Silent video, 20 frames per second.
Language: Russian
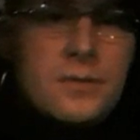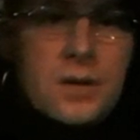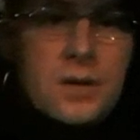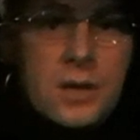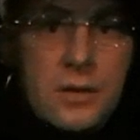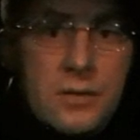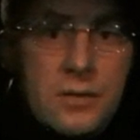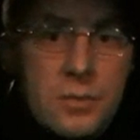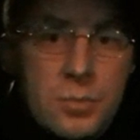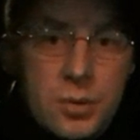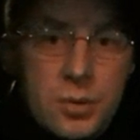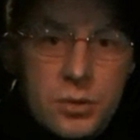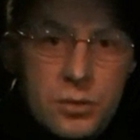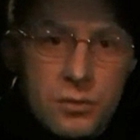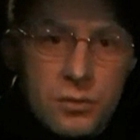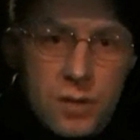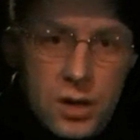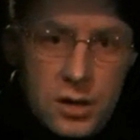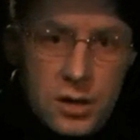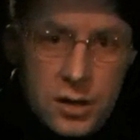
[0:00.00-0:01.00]
в голове
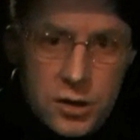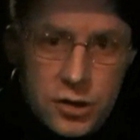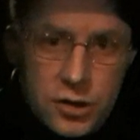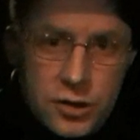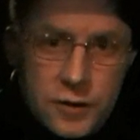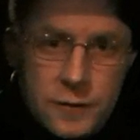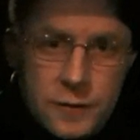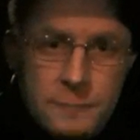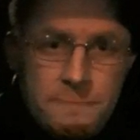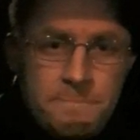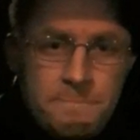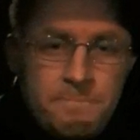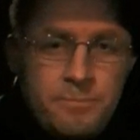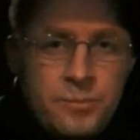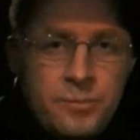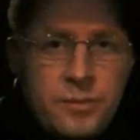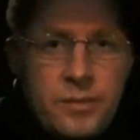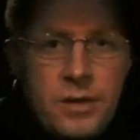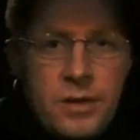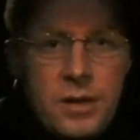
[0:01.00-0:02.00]
перловая каша –
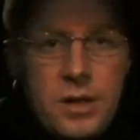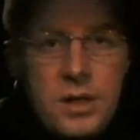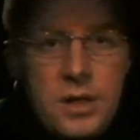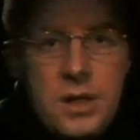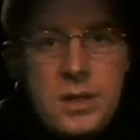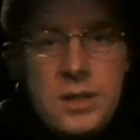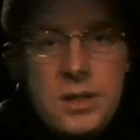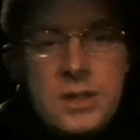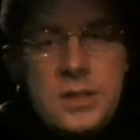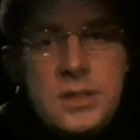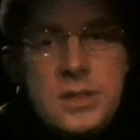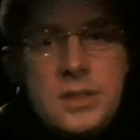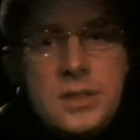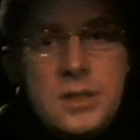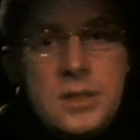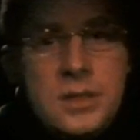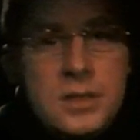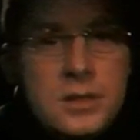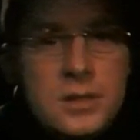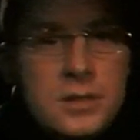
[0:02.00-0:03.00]

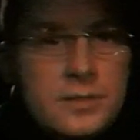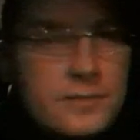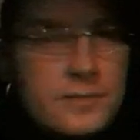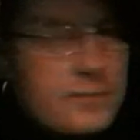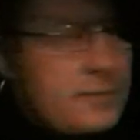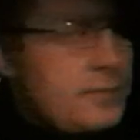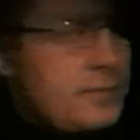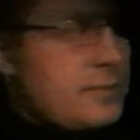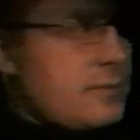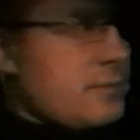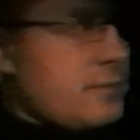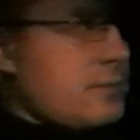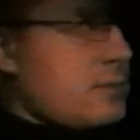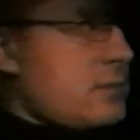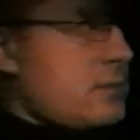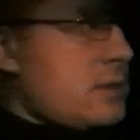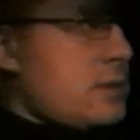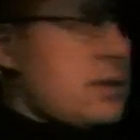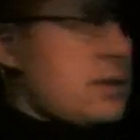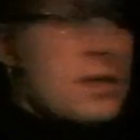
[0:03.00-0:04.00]
относительно
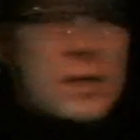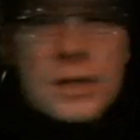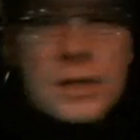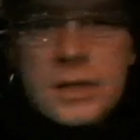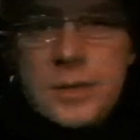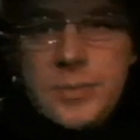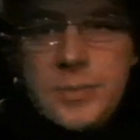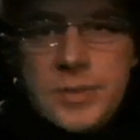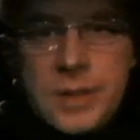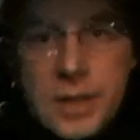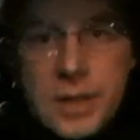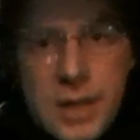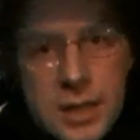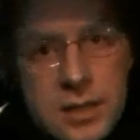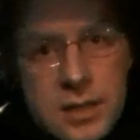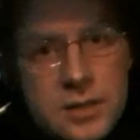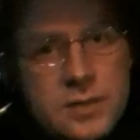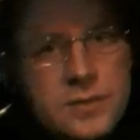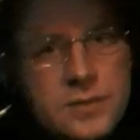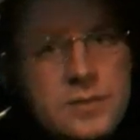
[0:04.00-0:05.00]
данных
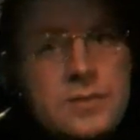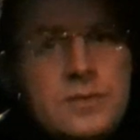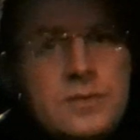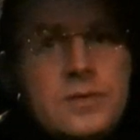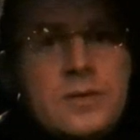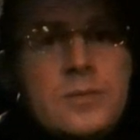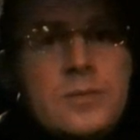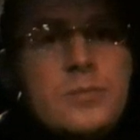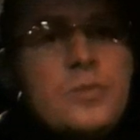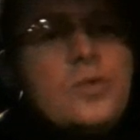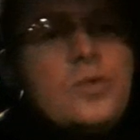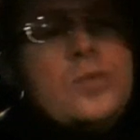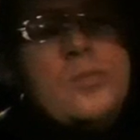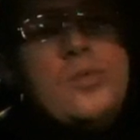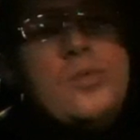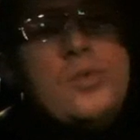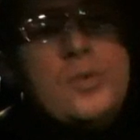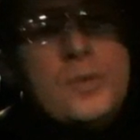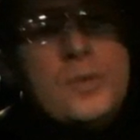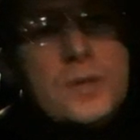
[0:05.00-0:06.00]
обстоятельств э,
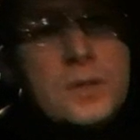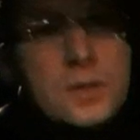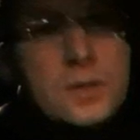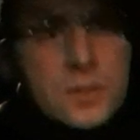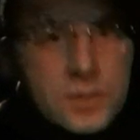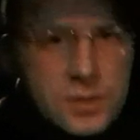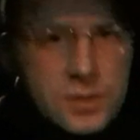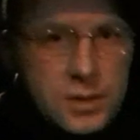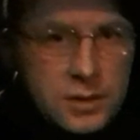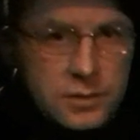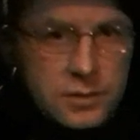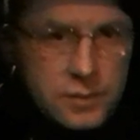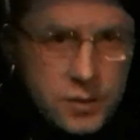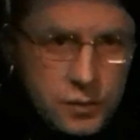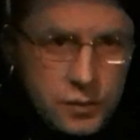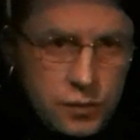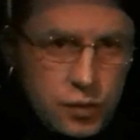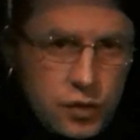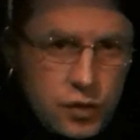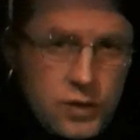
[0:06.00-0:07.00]
мною будут сделаны
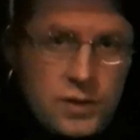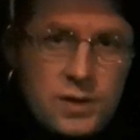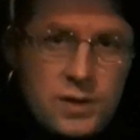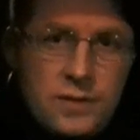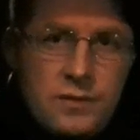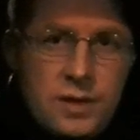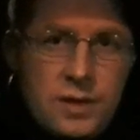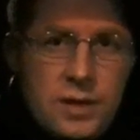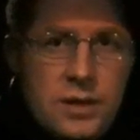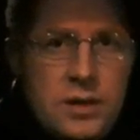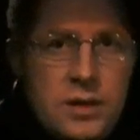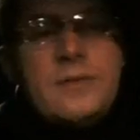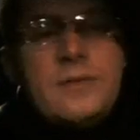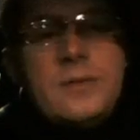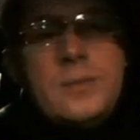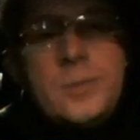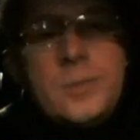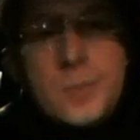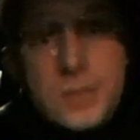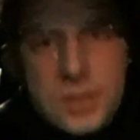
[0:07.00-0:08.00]
соответствующие заявления.
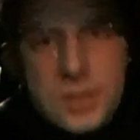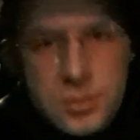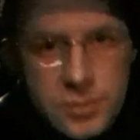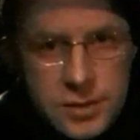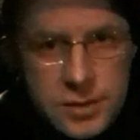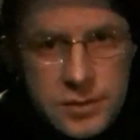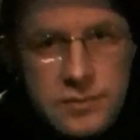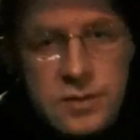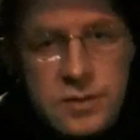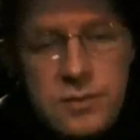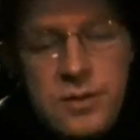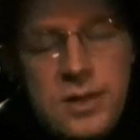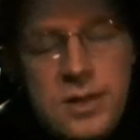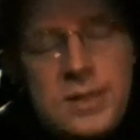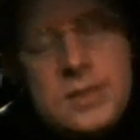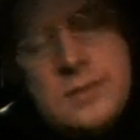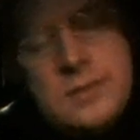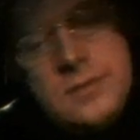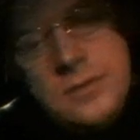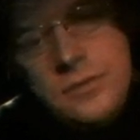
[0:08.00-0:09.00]
Всем спасибо за
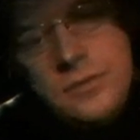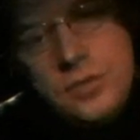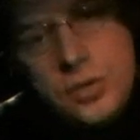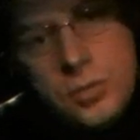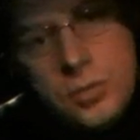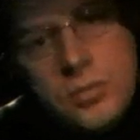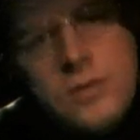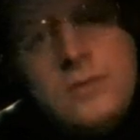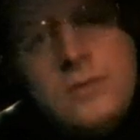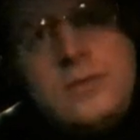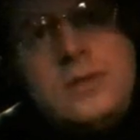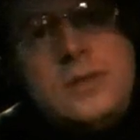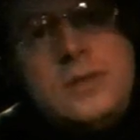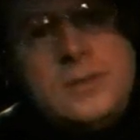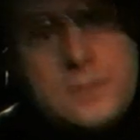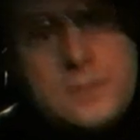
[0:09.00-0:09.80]
внимание, всего доброго, до